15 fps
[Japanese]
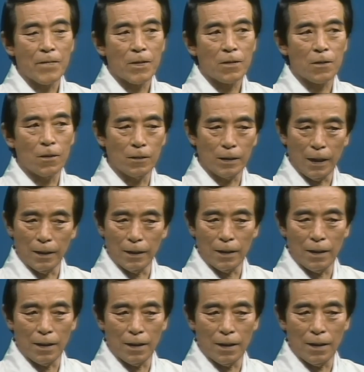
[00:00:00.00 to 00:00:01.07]
そういう点
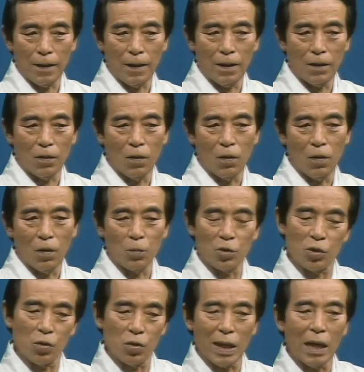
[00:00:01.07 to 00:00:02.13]
で、えー、こ
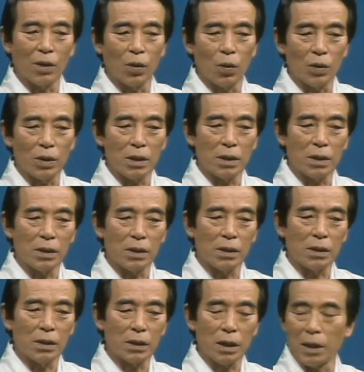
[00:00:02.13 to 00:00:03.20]
うすごく感動
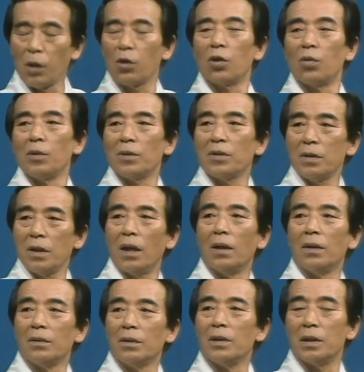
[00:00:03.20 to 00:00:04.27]
しただろうと思いますね
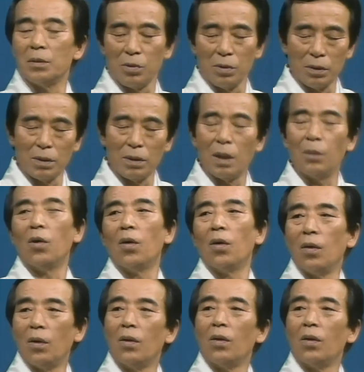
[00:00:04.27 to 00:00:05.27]
自分でも。